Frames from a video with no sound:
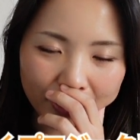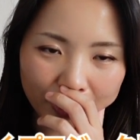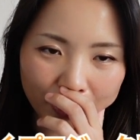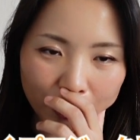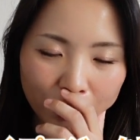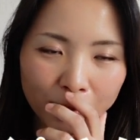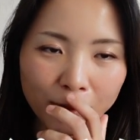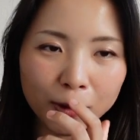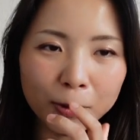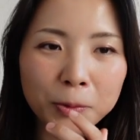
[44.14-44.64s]
い
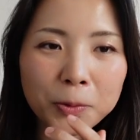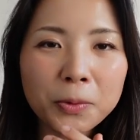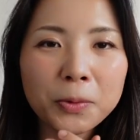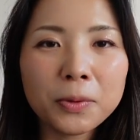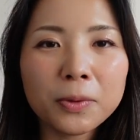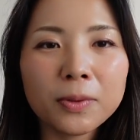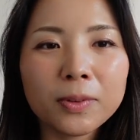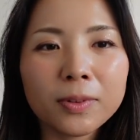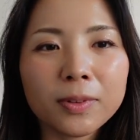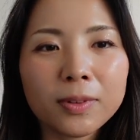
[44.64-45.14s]
ろんなこ
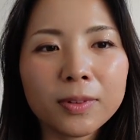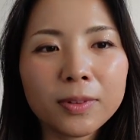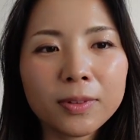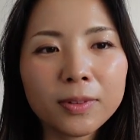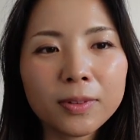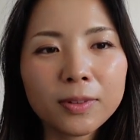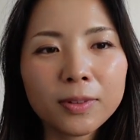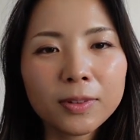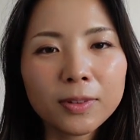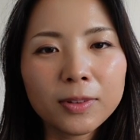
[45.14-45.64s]
とを
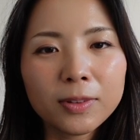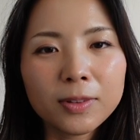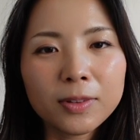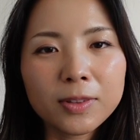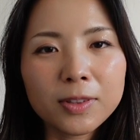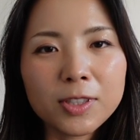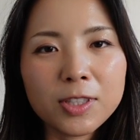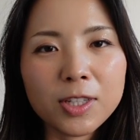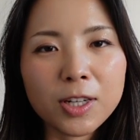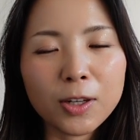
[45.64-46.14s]

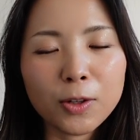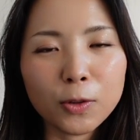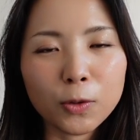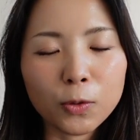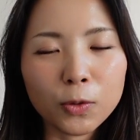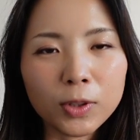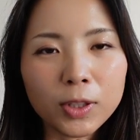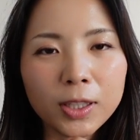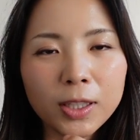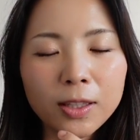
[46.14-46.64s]
しちゃう
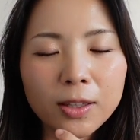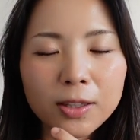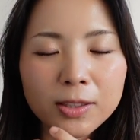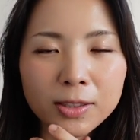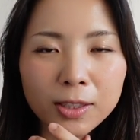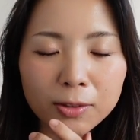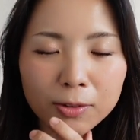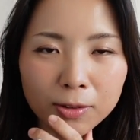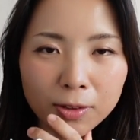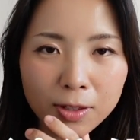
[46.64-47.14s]
の逃げ出し
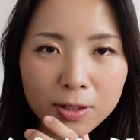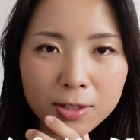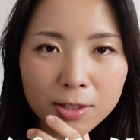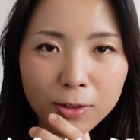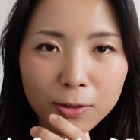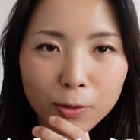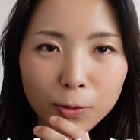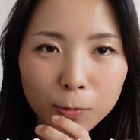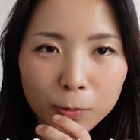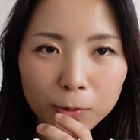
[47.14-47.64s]
たくなっ
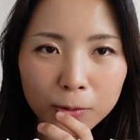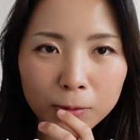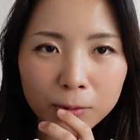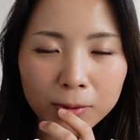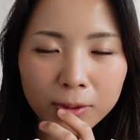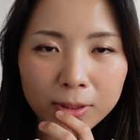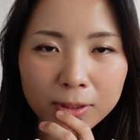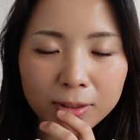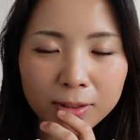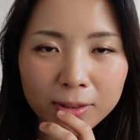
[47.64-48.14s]
ちゃうのもそ
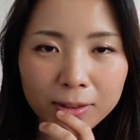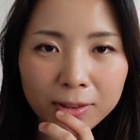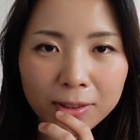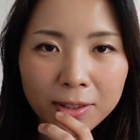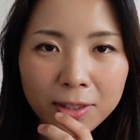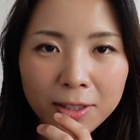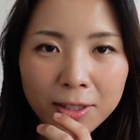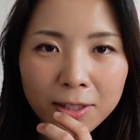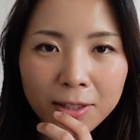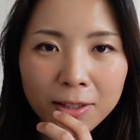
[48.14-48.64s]
うだし
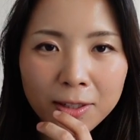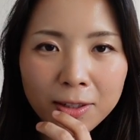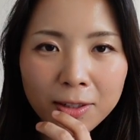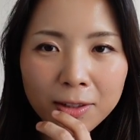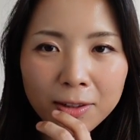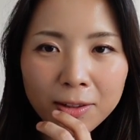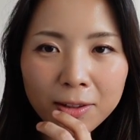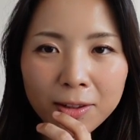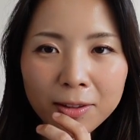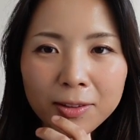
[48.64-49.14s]

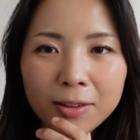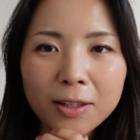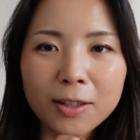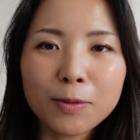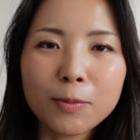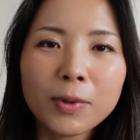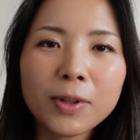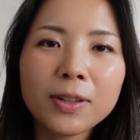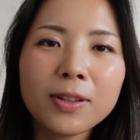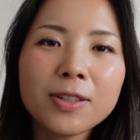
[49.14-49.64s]
当た
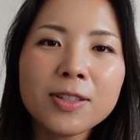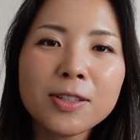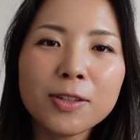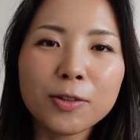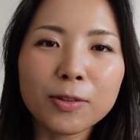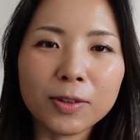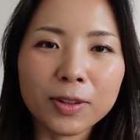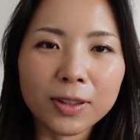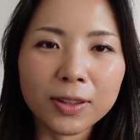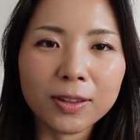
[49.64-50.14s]
り前です
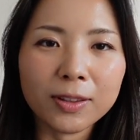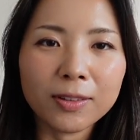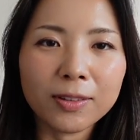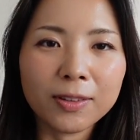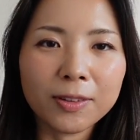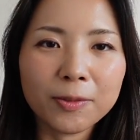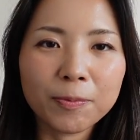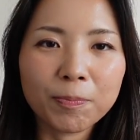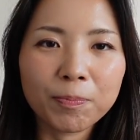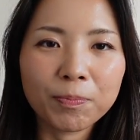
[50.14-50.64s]
よね
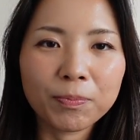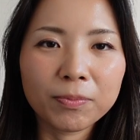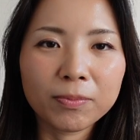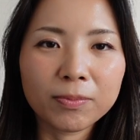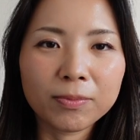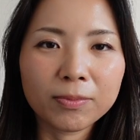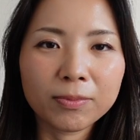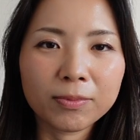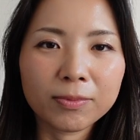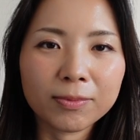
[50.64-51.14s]

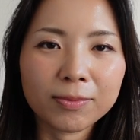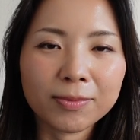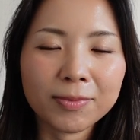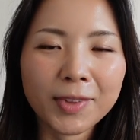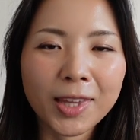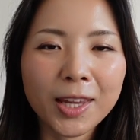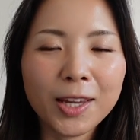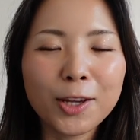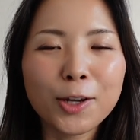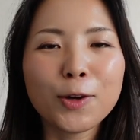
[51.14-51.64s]

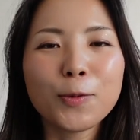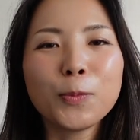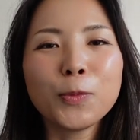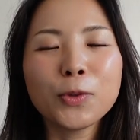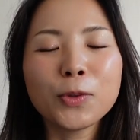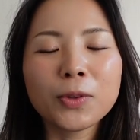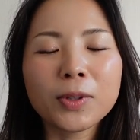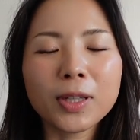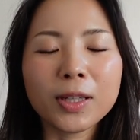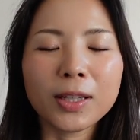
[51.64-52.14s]

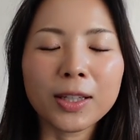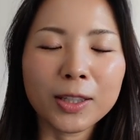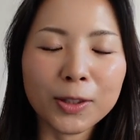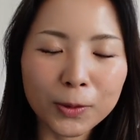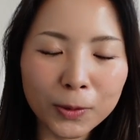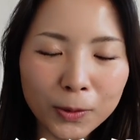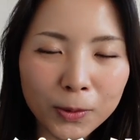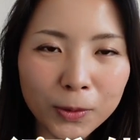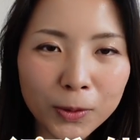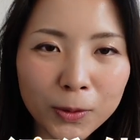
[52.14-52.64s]
もっとなんか
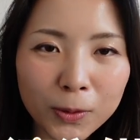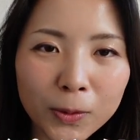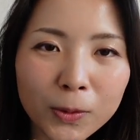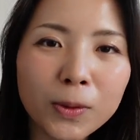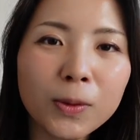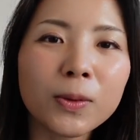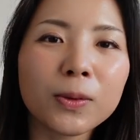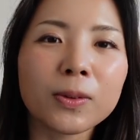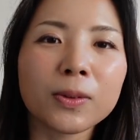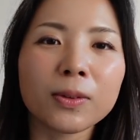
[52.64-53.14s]
人と人
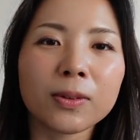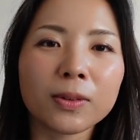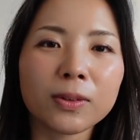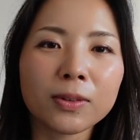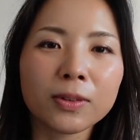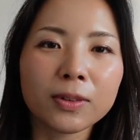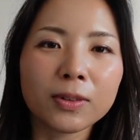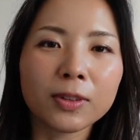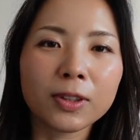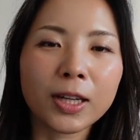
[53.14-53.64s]
との
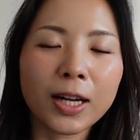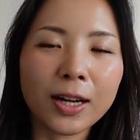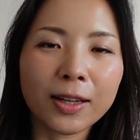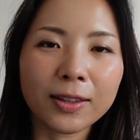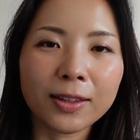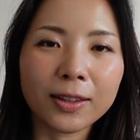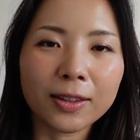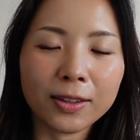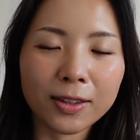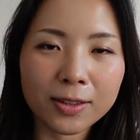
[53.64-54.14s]

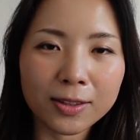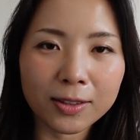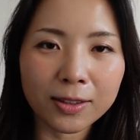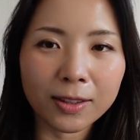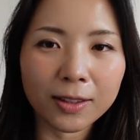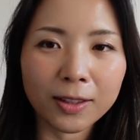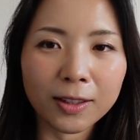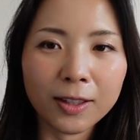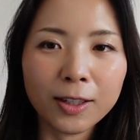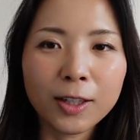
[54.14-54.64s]
関係です
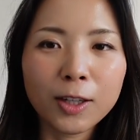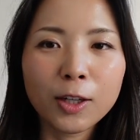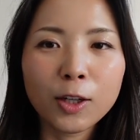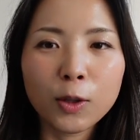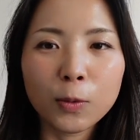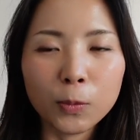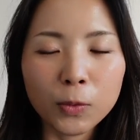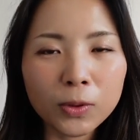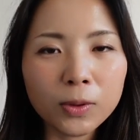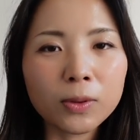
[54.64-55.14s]
から
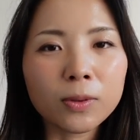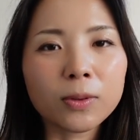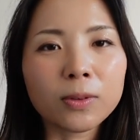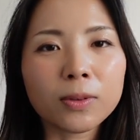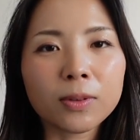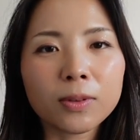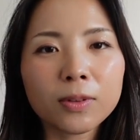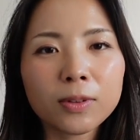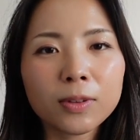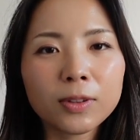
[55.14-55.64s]
もっ
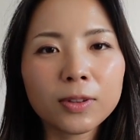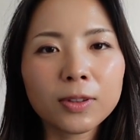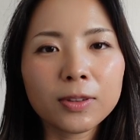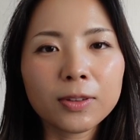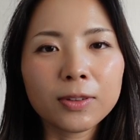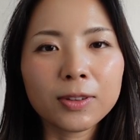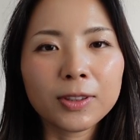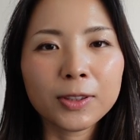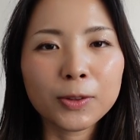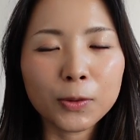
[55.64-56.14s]
と
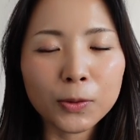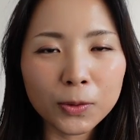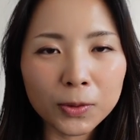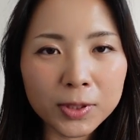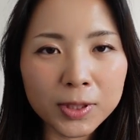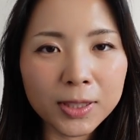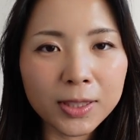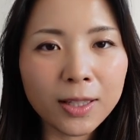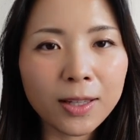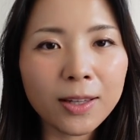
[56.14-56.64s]
人と
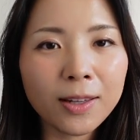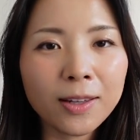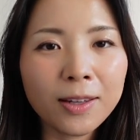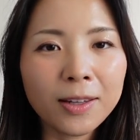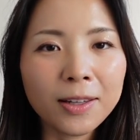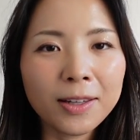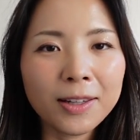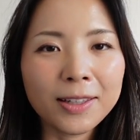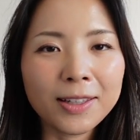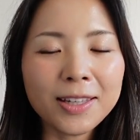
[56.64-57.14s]
して
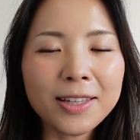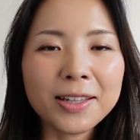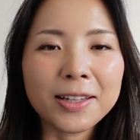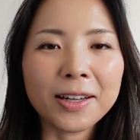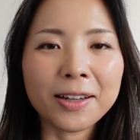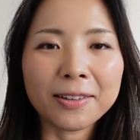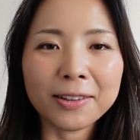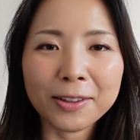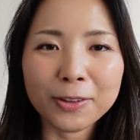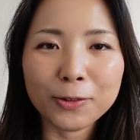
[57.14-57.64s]
いい
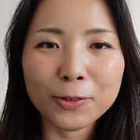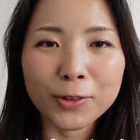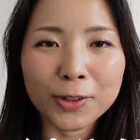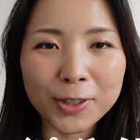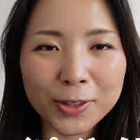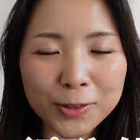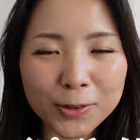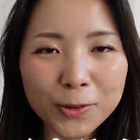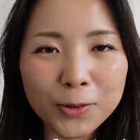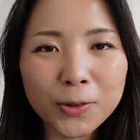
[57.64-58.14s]
関係を
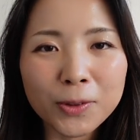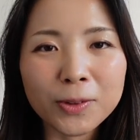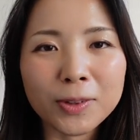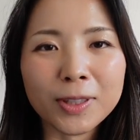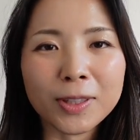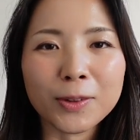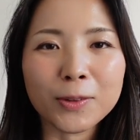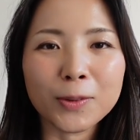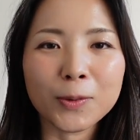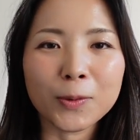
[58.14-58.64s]
築こうっ
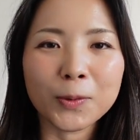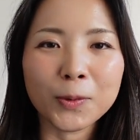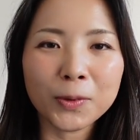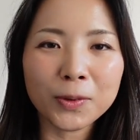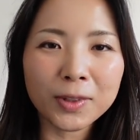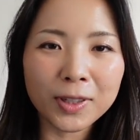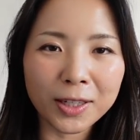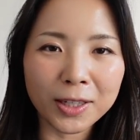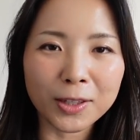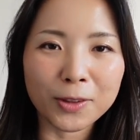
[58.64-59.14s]
ていうとこ
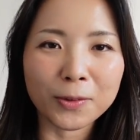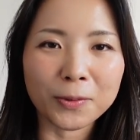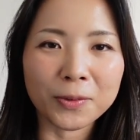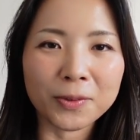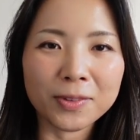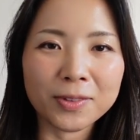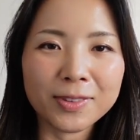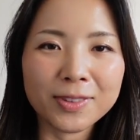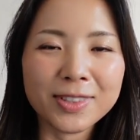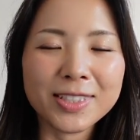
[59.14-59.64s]
ろから
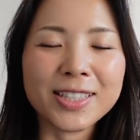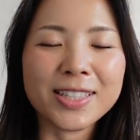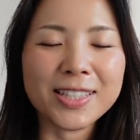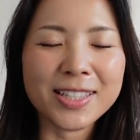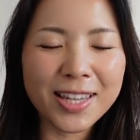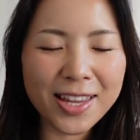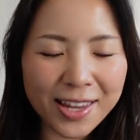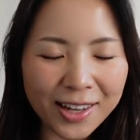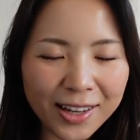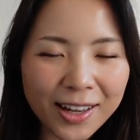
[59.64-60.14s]
の
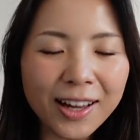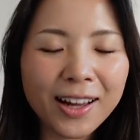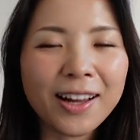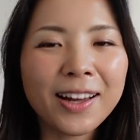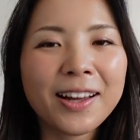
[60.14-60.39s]
姿勢が